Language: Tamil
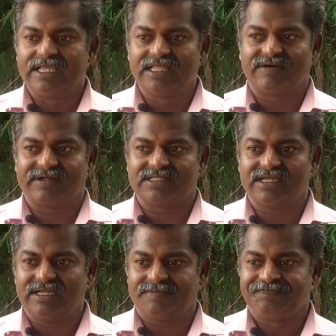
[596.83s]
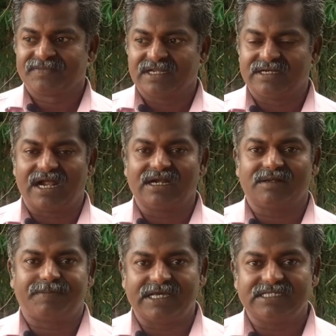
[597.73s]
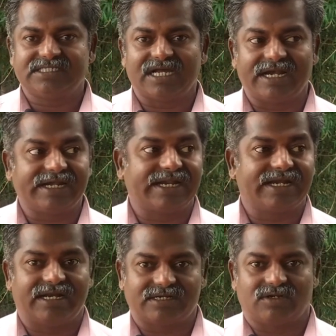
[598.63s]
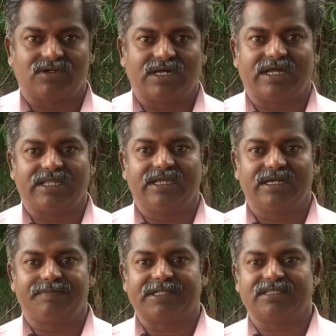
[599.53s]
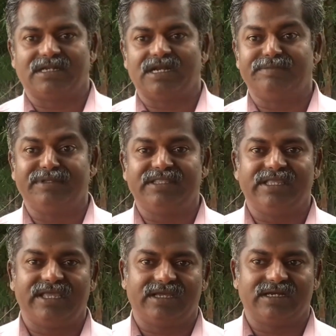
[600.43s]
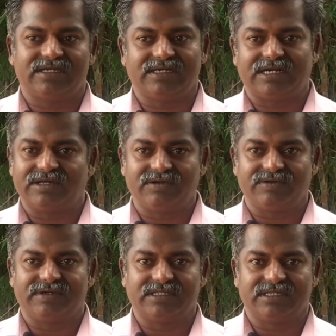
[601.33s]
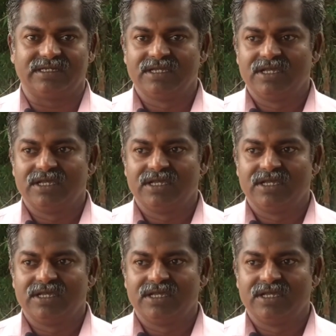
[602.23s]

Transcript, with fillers: இதை வந்து நாற்று பறித்து அன்றே நட்டோம்னா எங்களுக்கு பத்து நாள் மிந்தியே எங்களுக்கு நடவுக்கு வருது